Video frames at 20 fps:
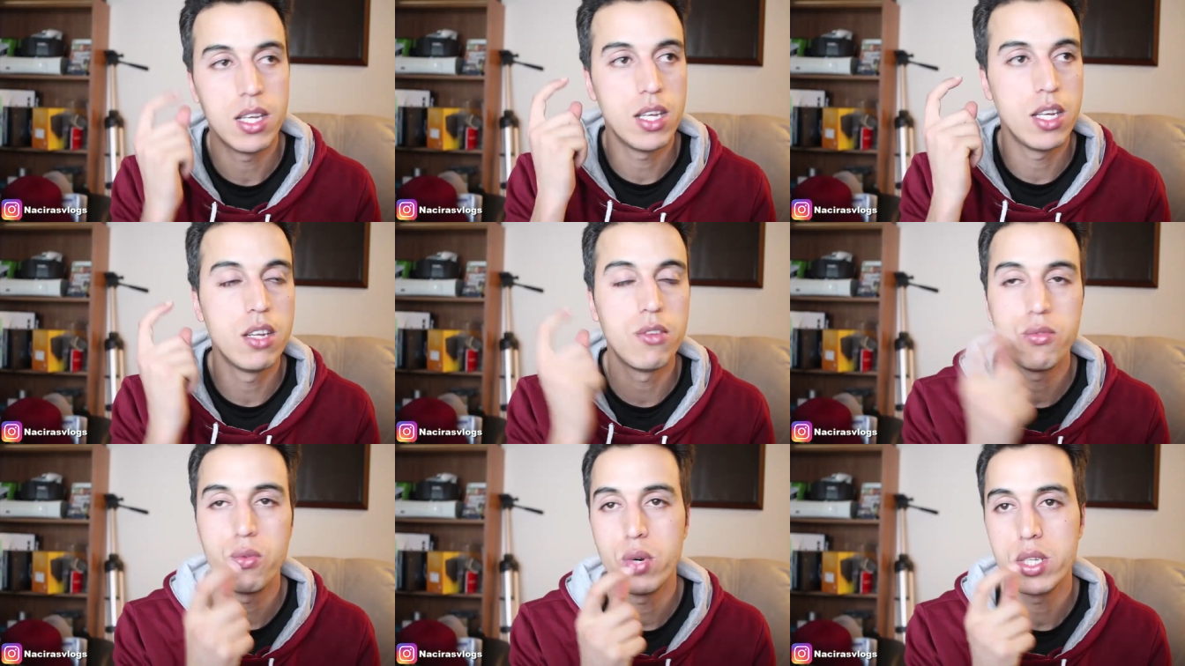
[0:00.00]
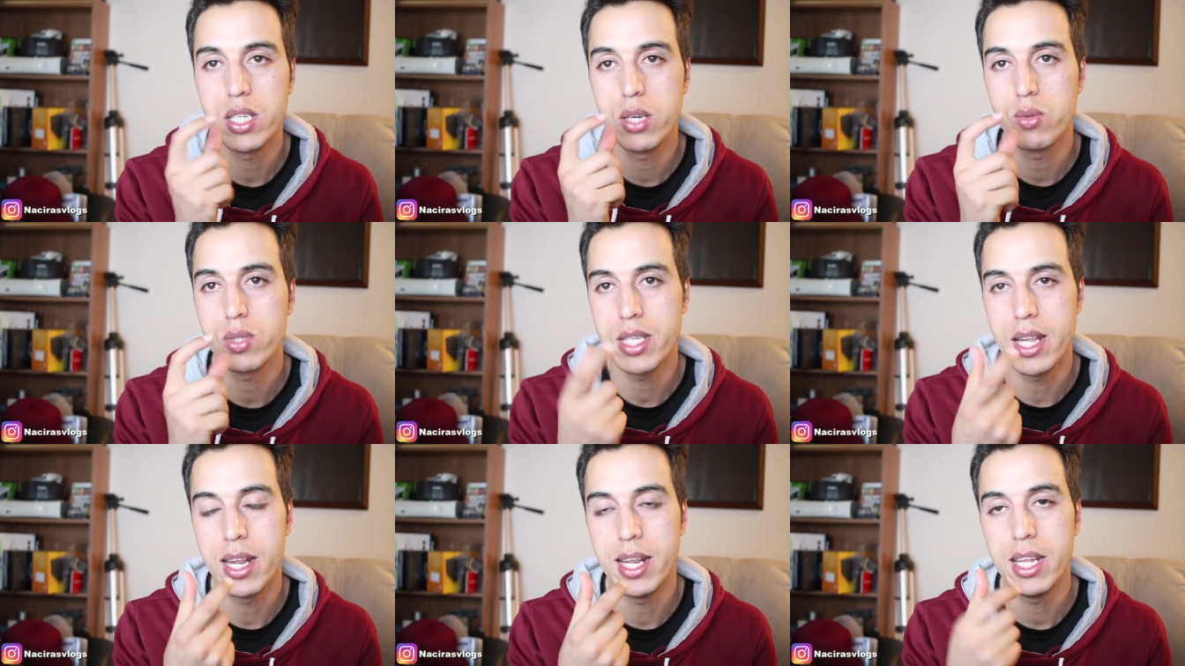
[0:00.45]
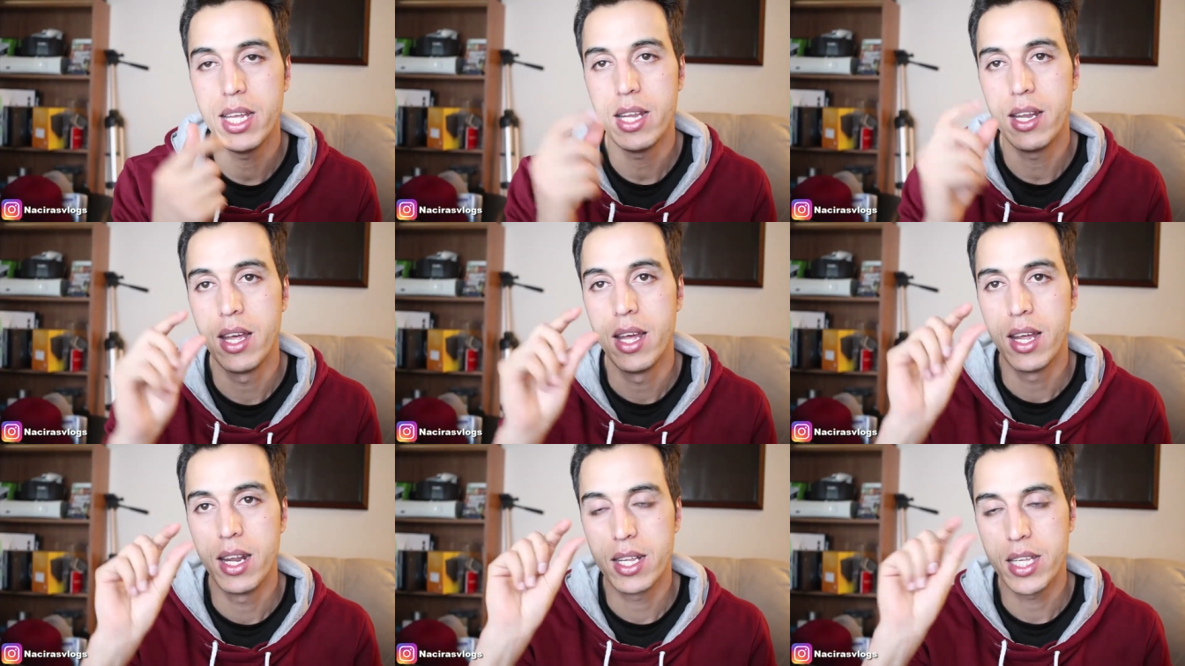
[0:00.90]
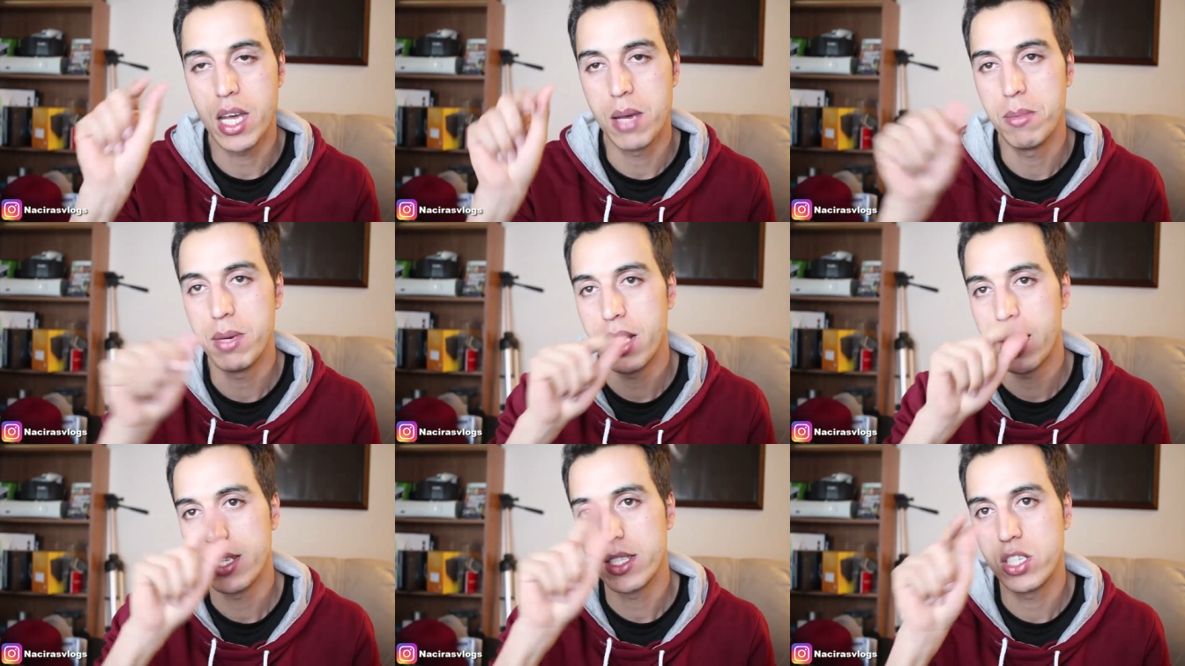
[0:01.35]
ان فوا تيوصل الليل
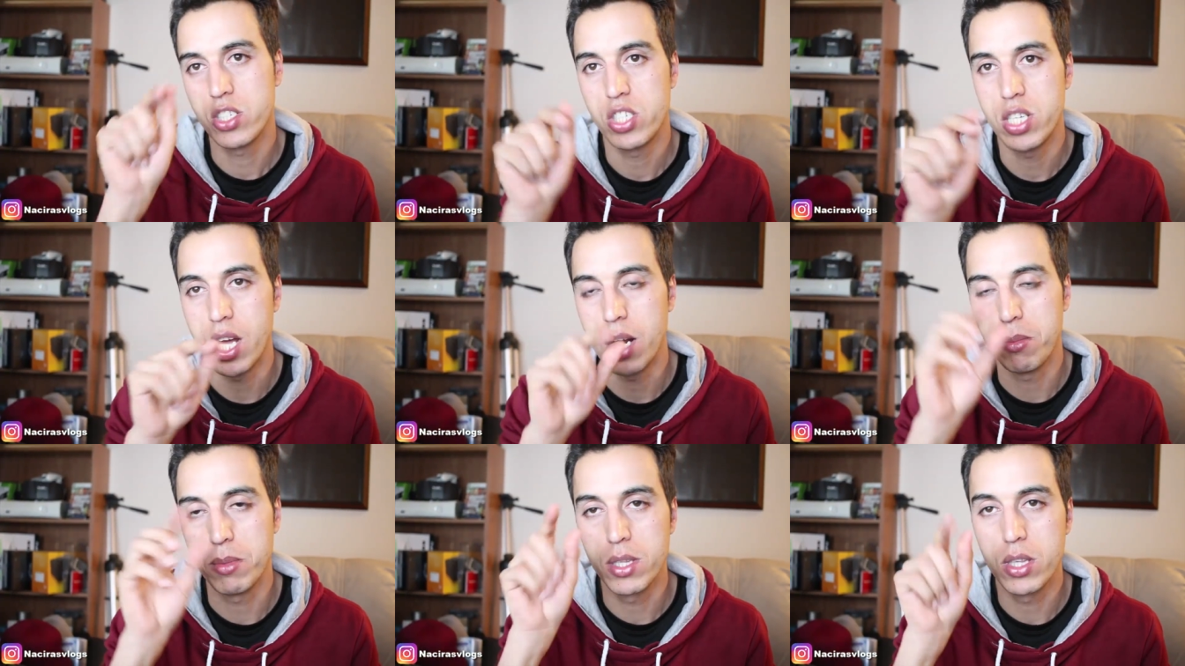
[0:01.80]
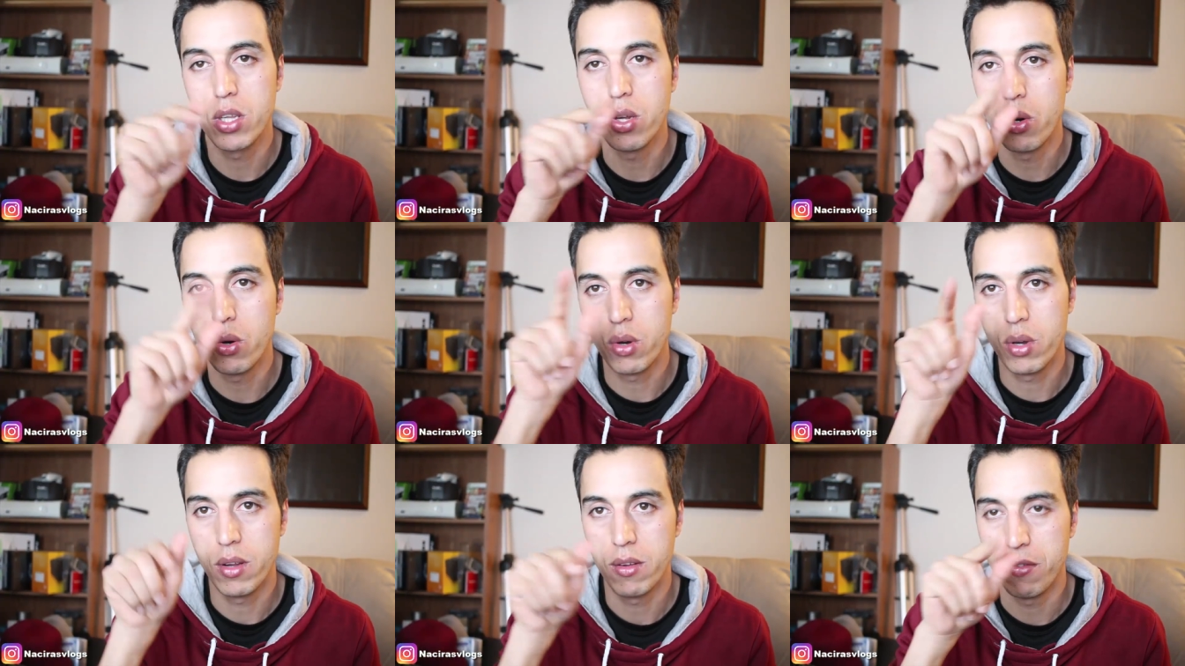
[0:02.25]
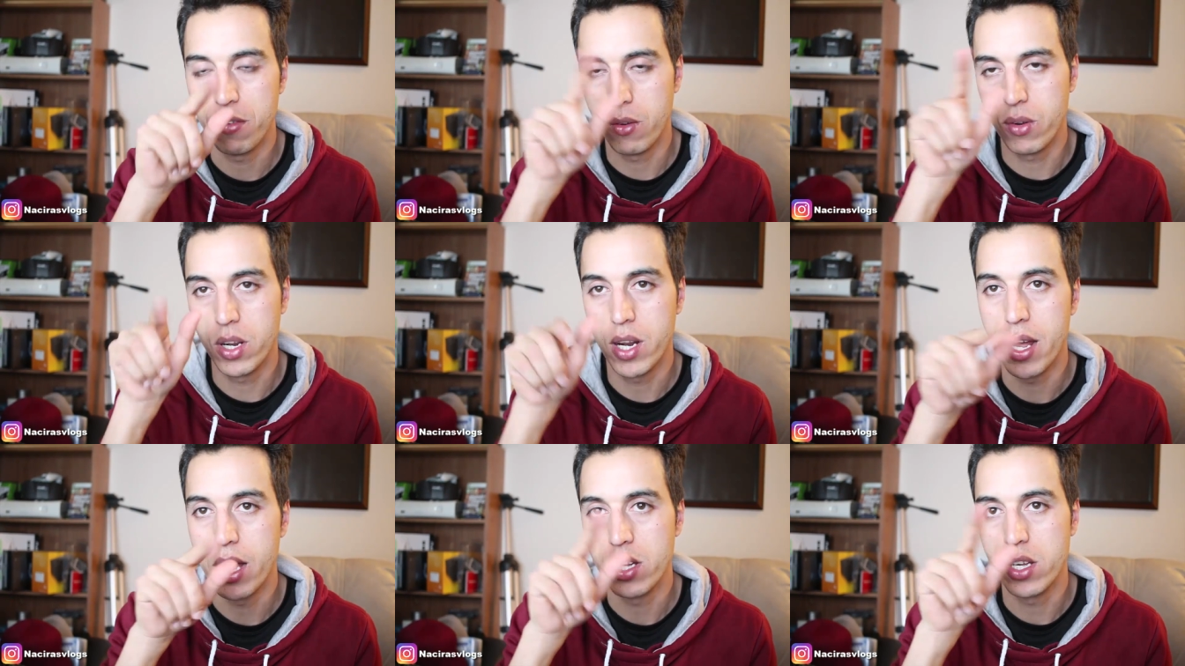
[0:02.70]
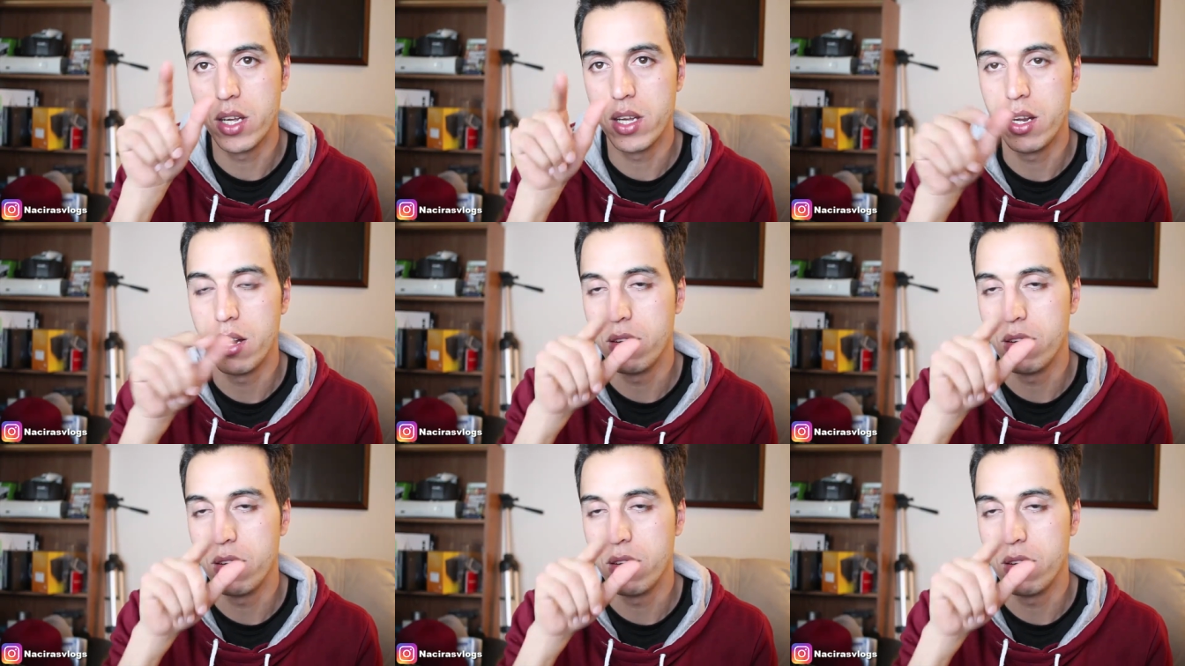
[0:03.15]
الكاميرا تتشعل بالضوء في آه،